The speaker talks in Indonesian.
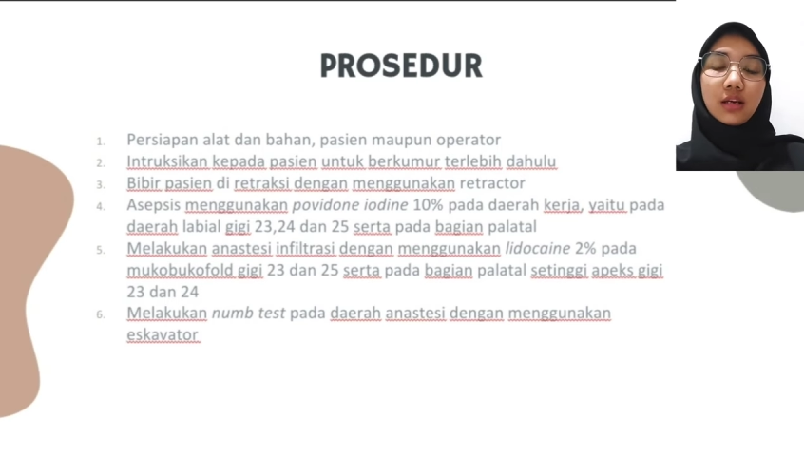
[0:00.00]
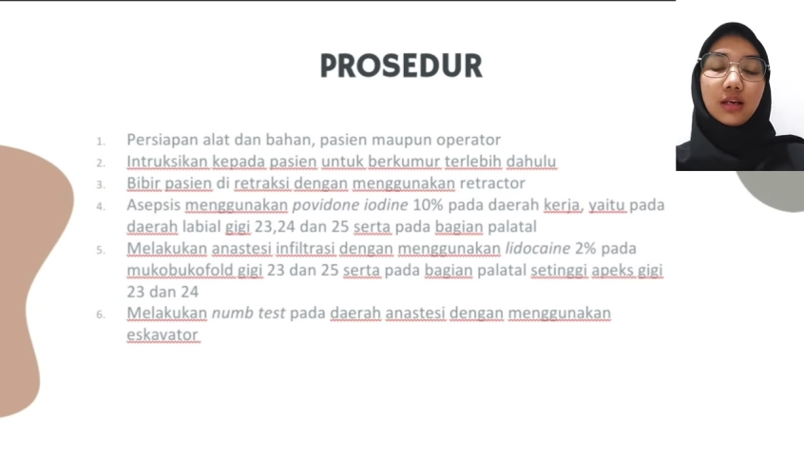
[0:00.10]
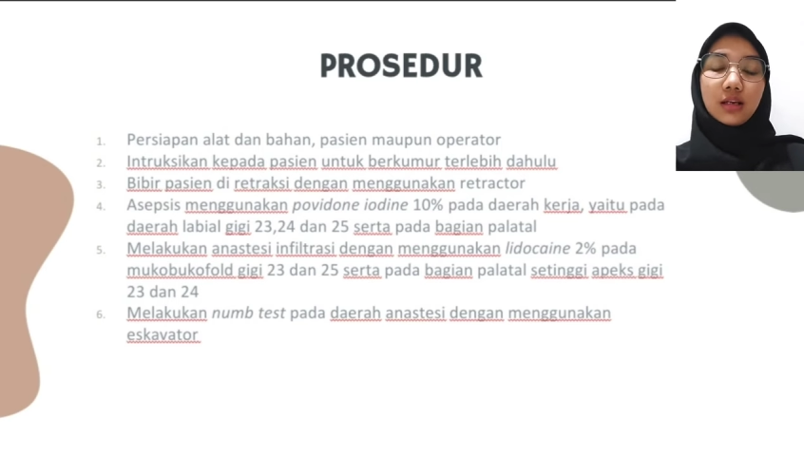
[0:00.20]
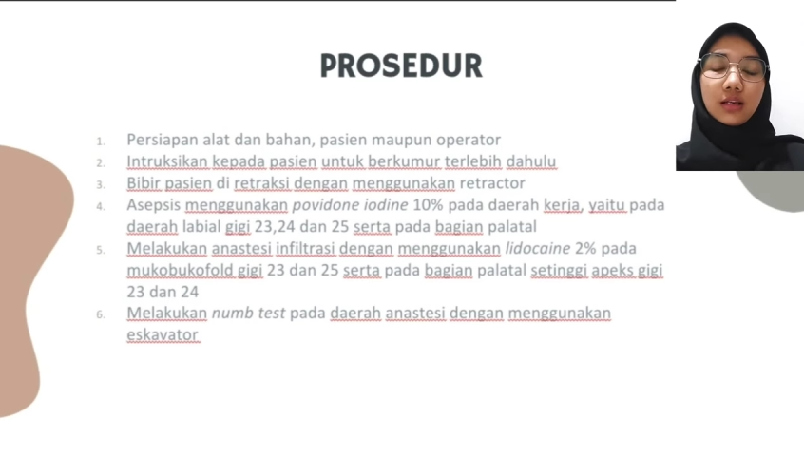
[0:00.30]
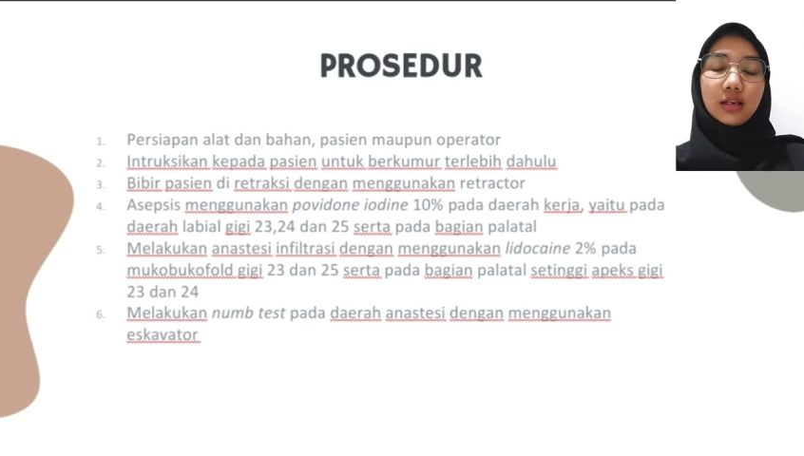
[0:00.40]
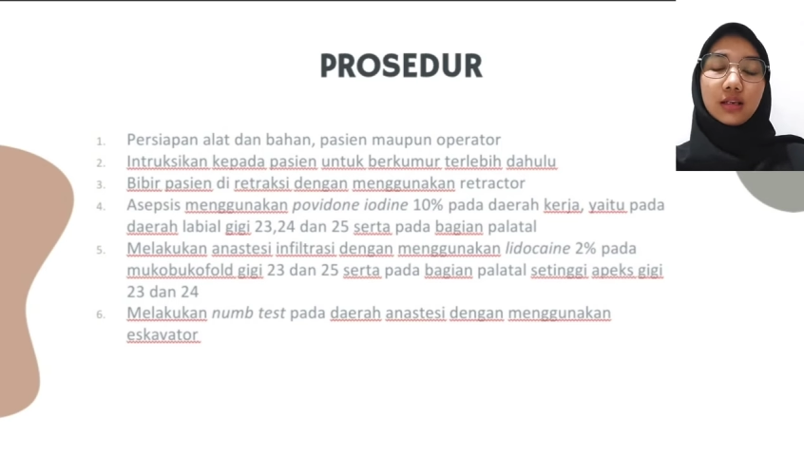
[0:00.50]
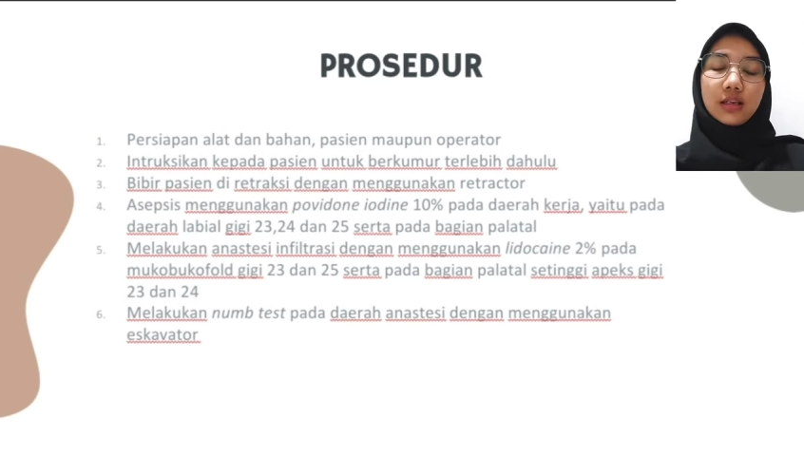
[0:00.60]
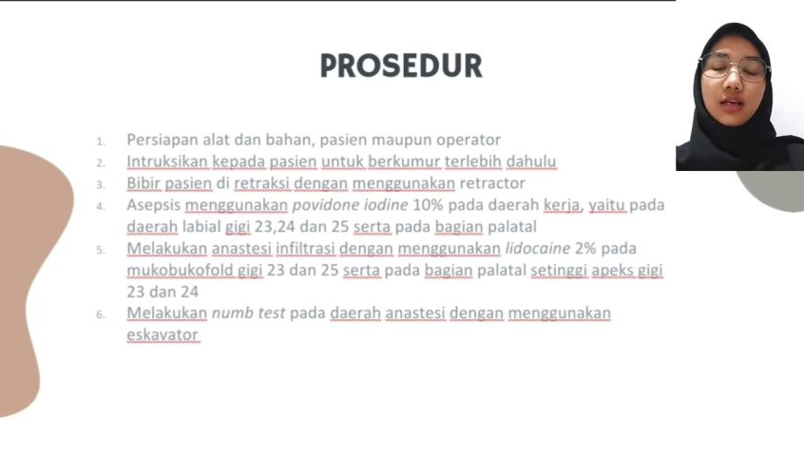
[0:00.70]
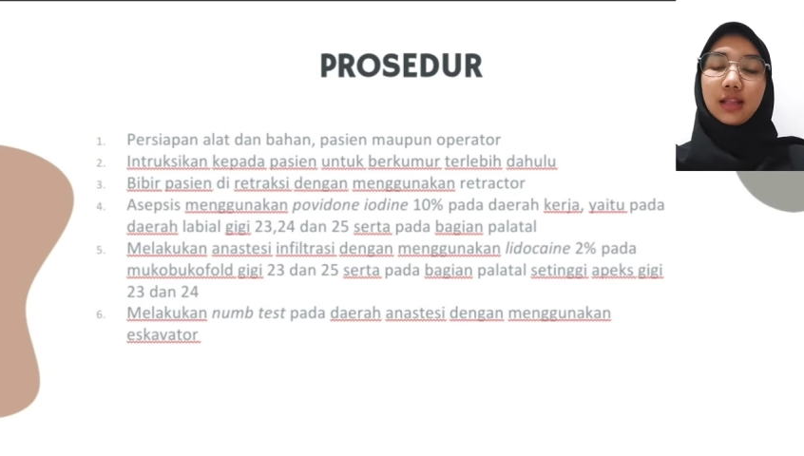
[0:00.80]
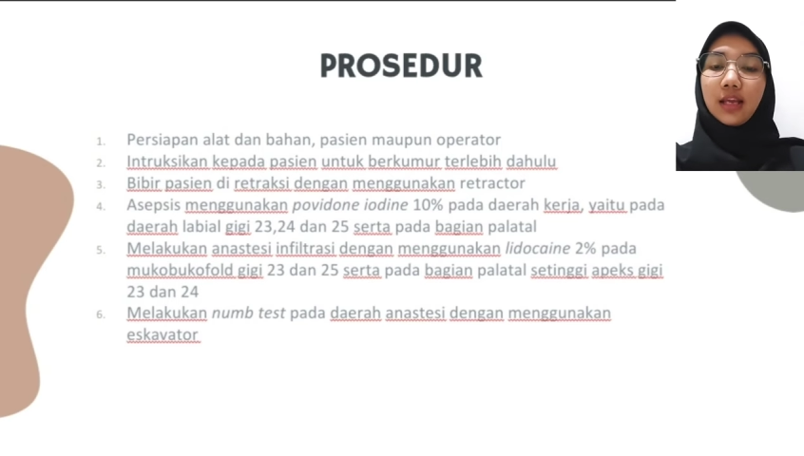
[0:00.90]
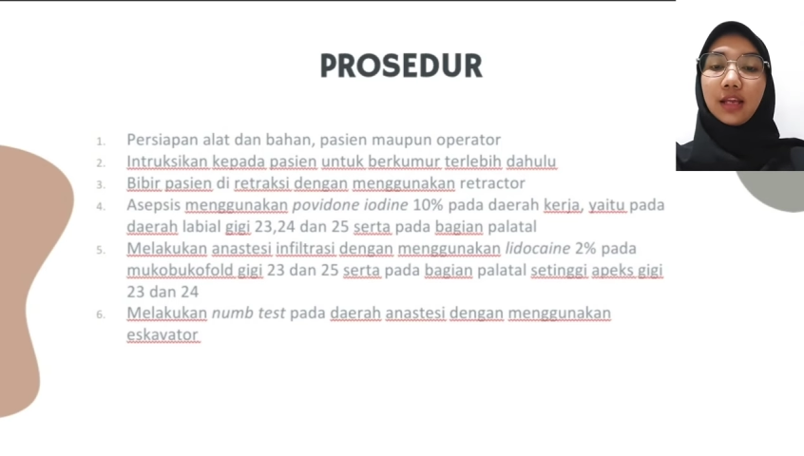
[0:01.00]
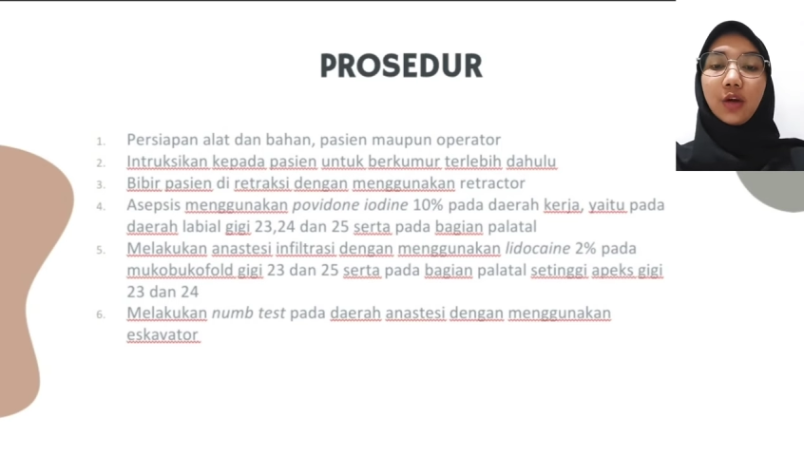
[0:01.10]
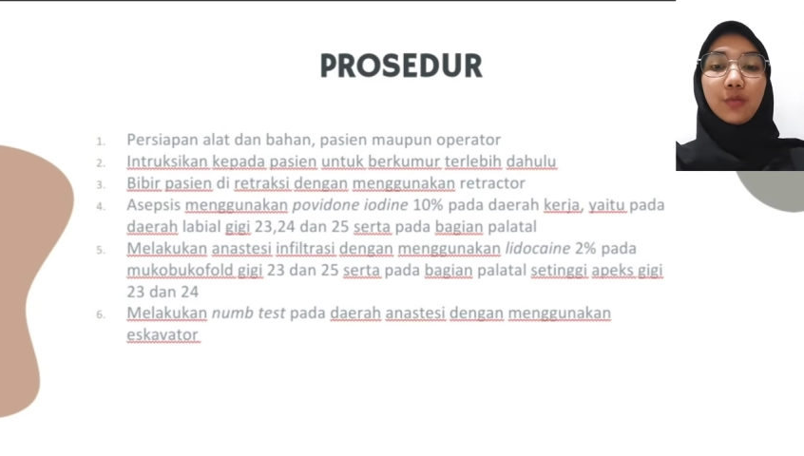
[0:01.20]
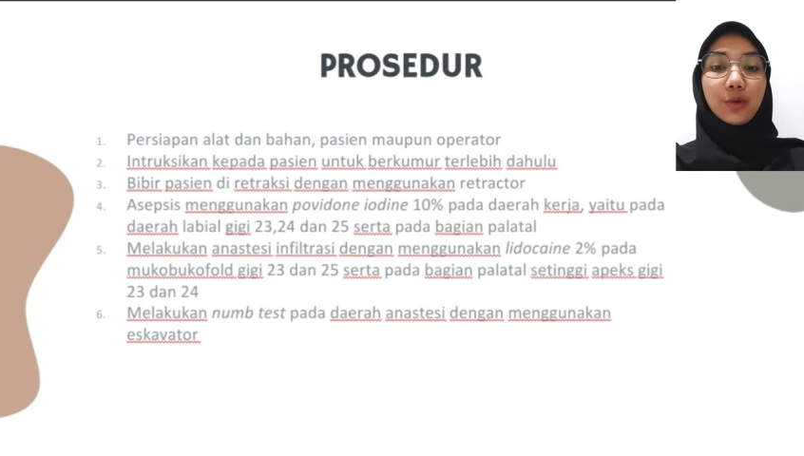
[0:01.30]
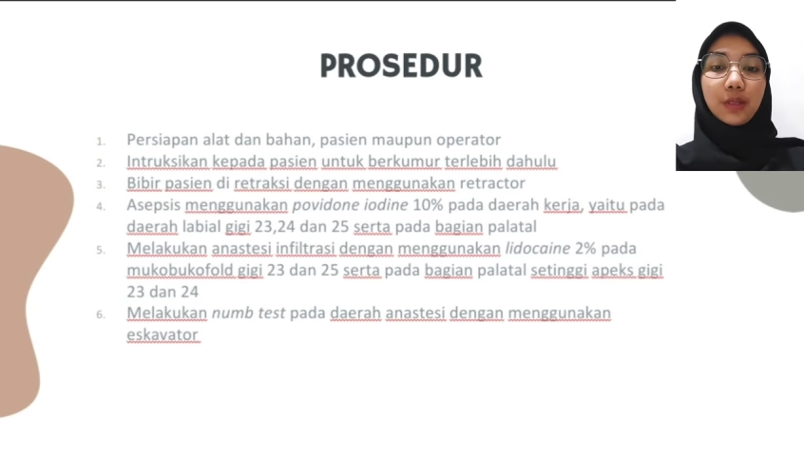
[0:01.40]
eh, dengan
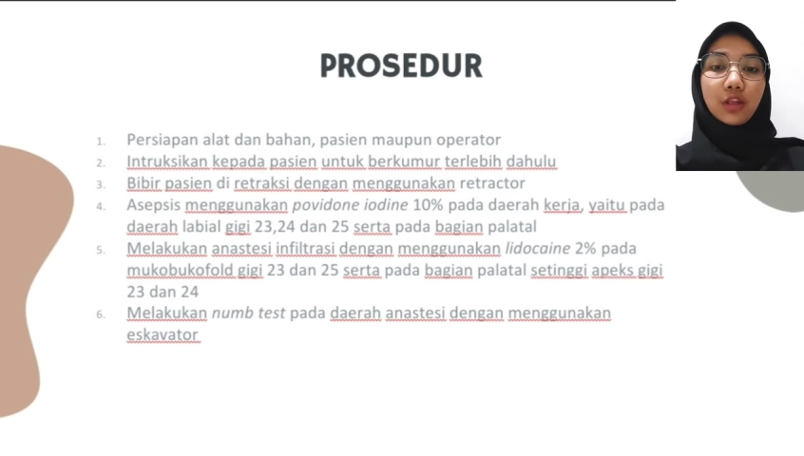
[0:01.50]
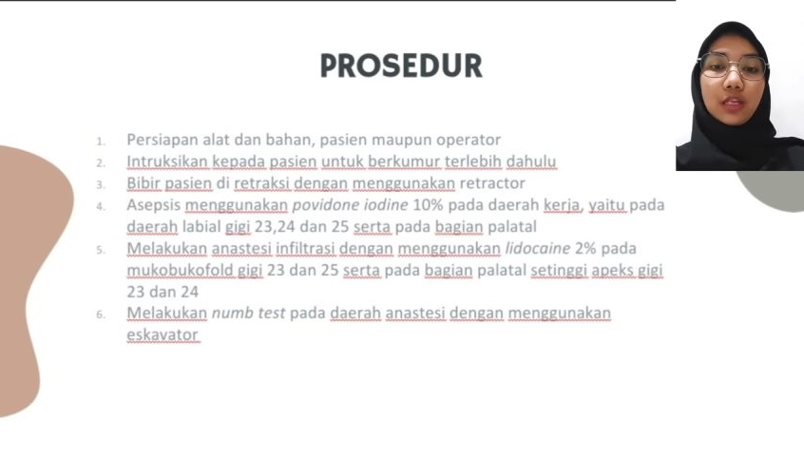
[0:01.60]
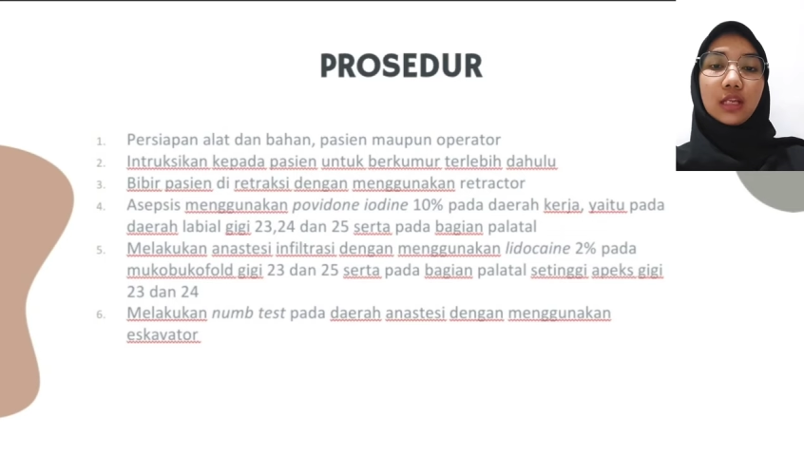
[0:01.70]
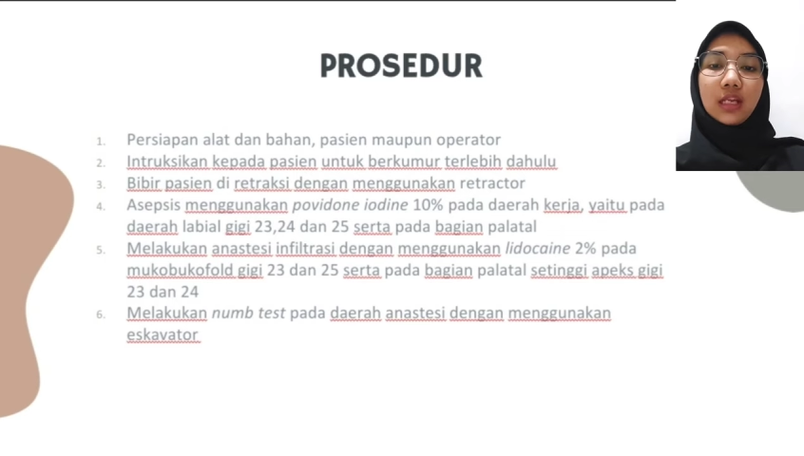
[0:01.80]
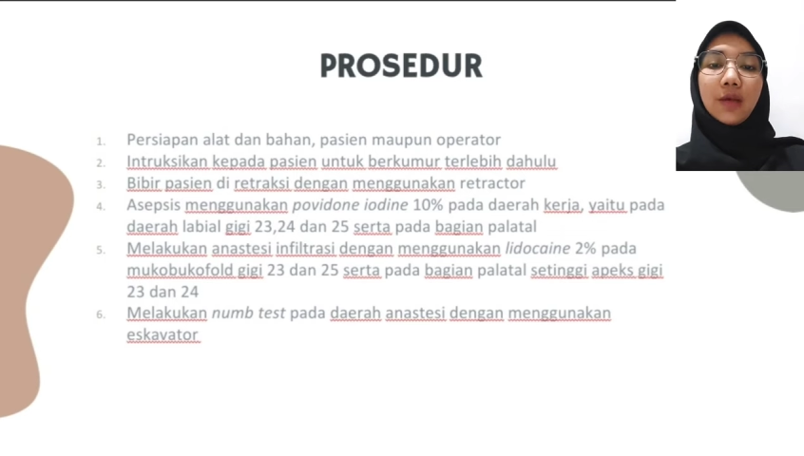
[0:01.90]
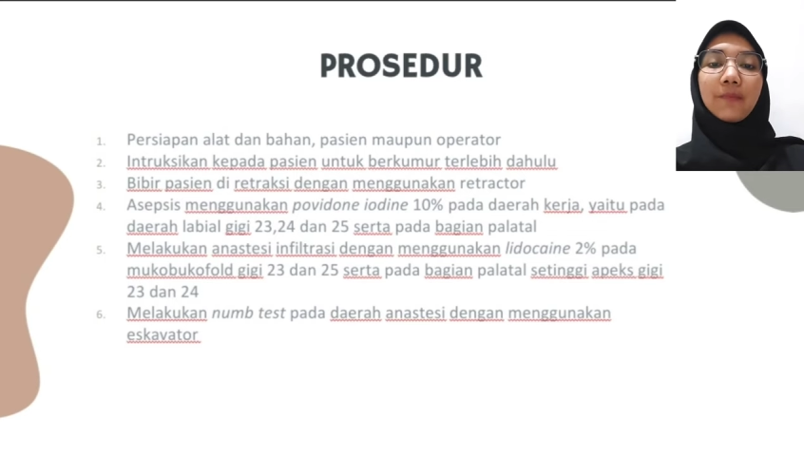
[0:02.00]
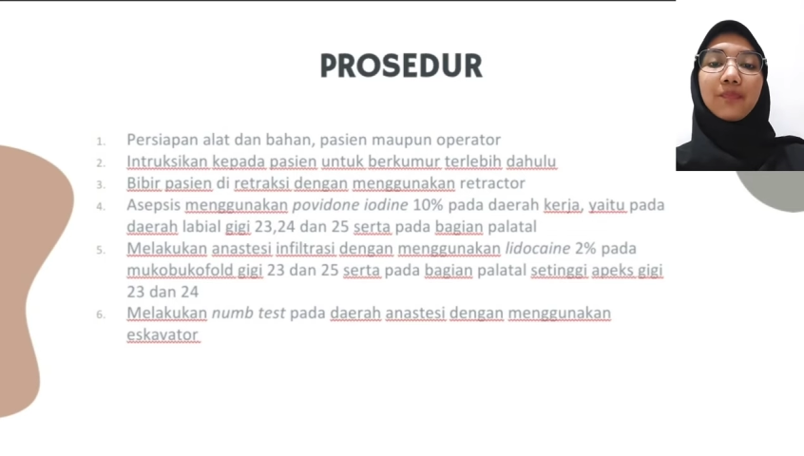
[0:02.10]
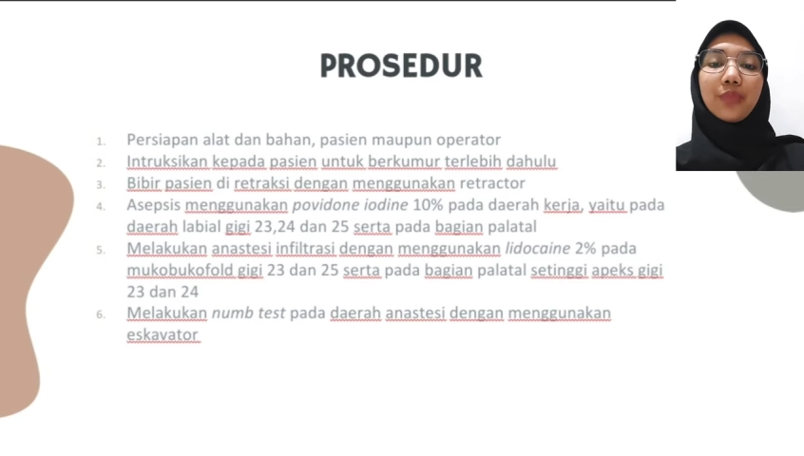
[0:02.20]
teknik open method ini.